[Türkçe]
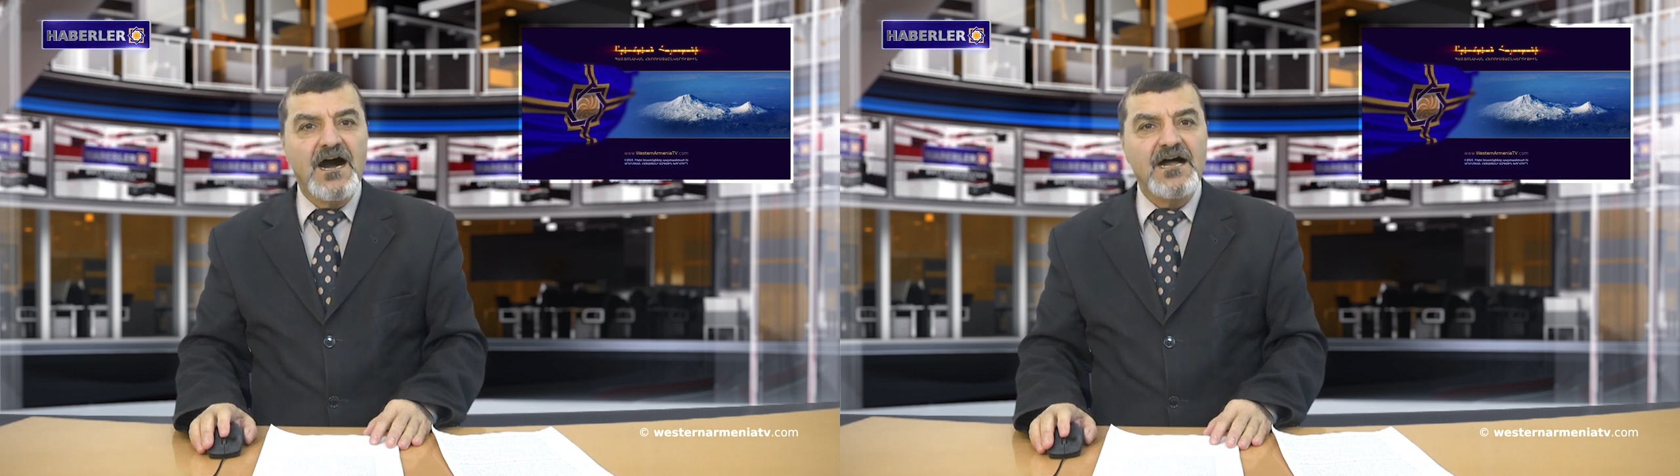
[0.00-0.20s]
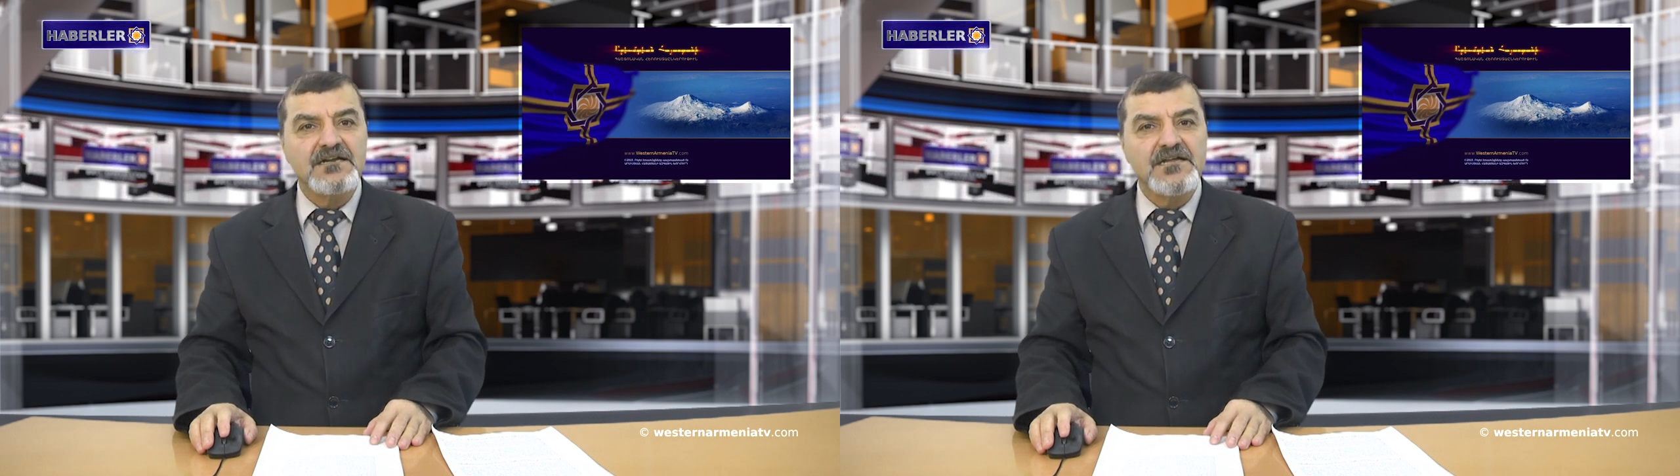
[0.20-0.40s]

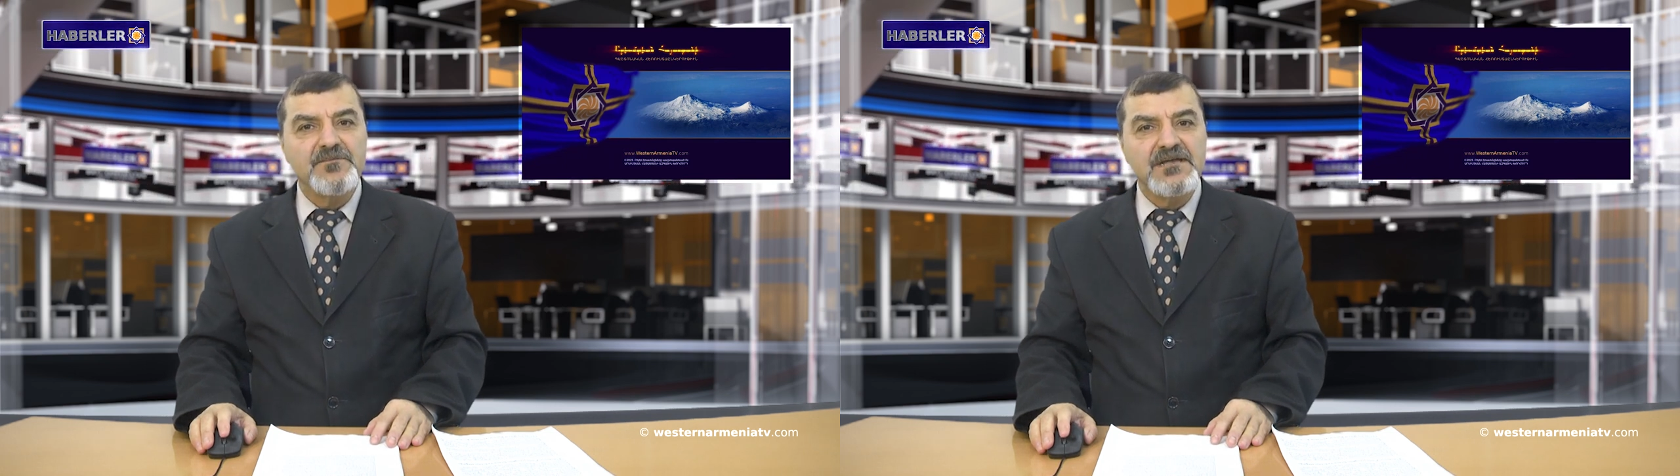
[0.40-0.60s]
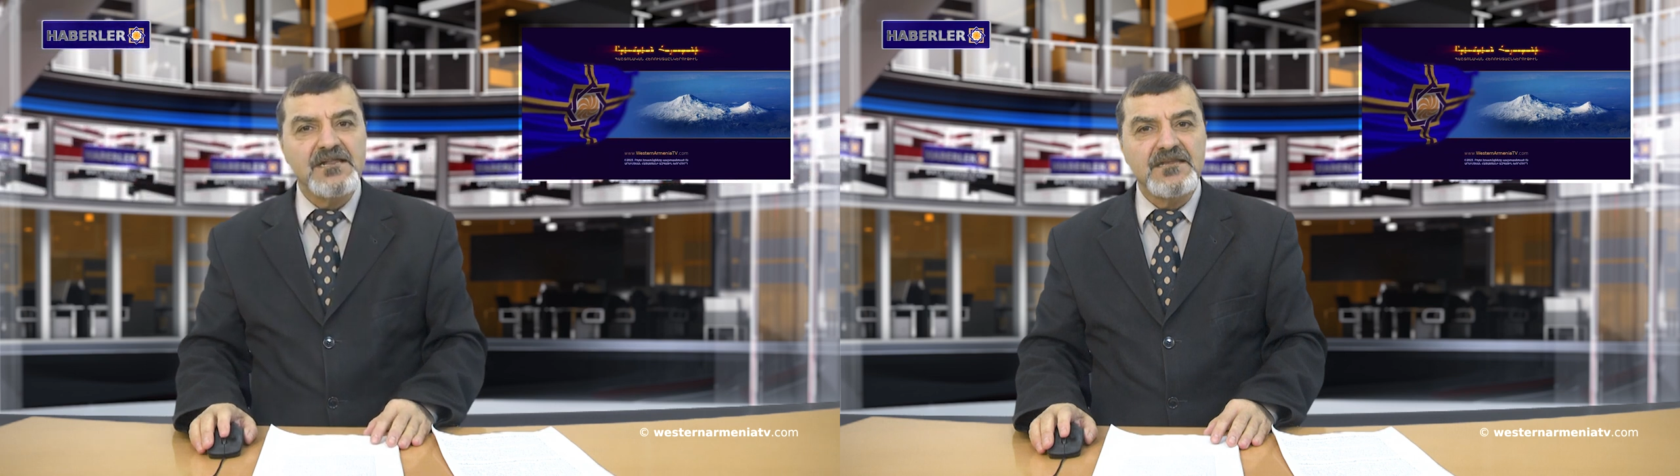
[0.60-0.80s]

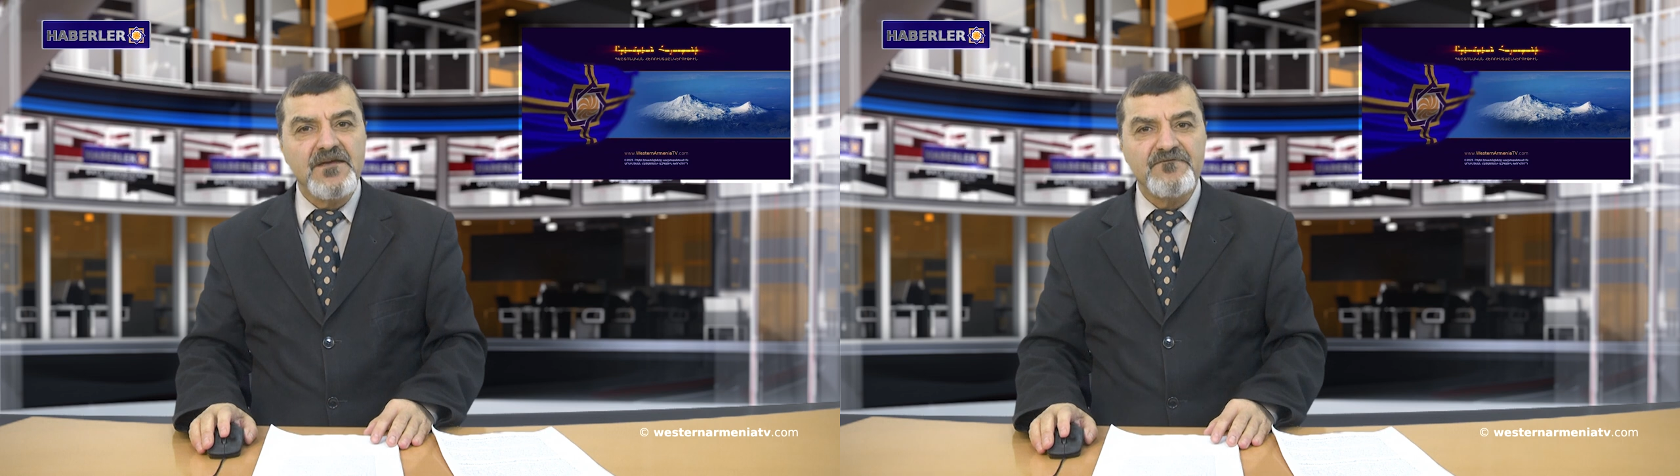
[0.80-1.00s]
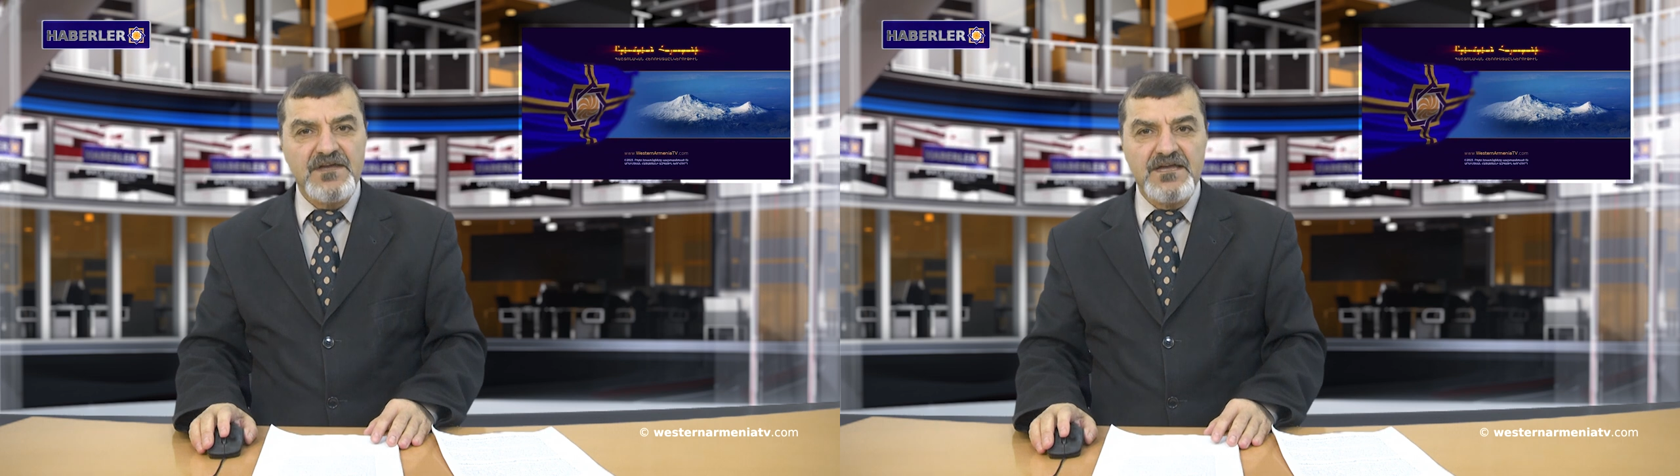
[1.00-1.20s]
Arnem
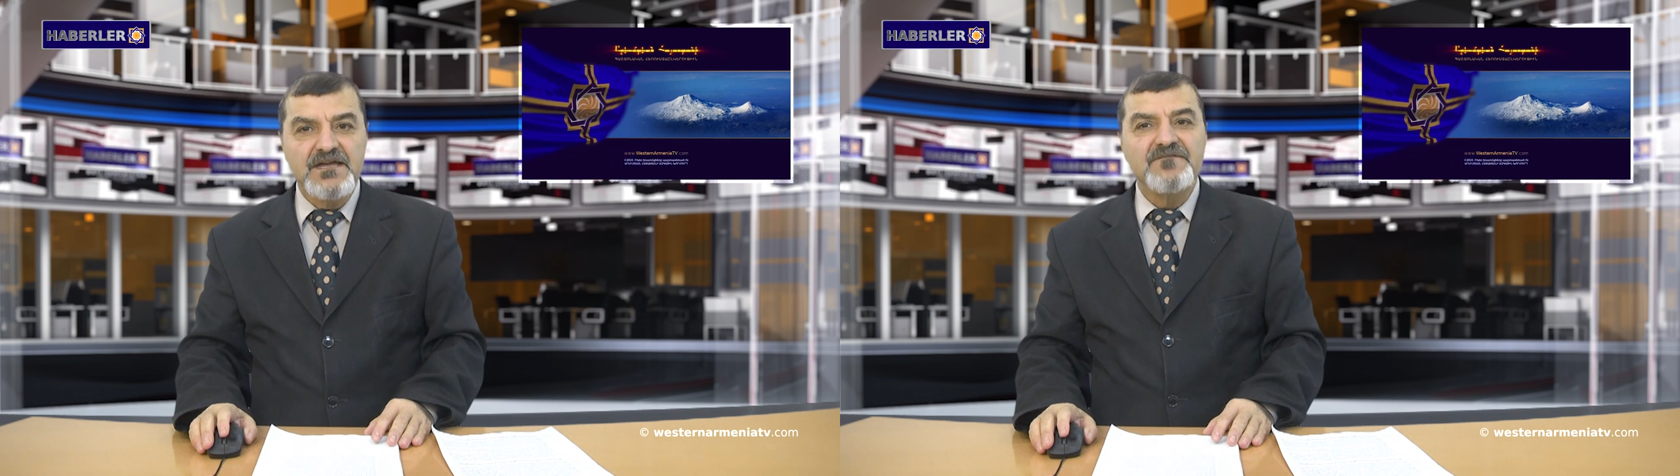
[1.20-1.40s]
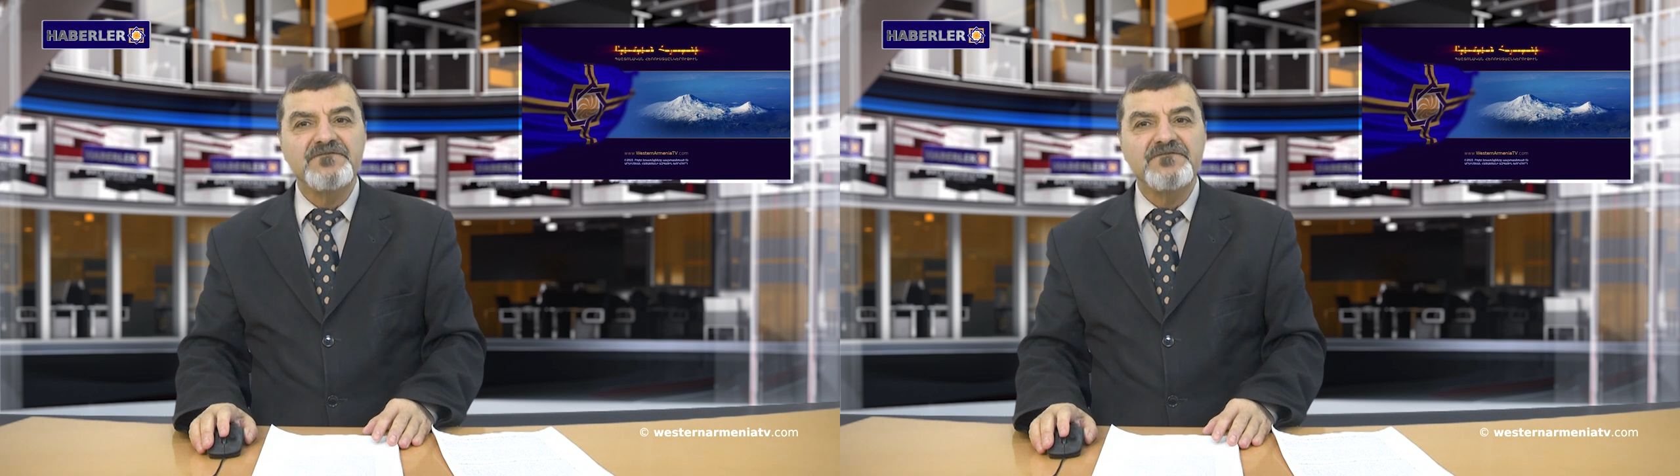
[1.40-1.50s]
Yelnem ve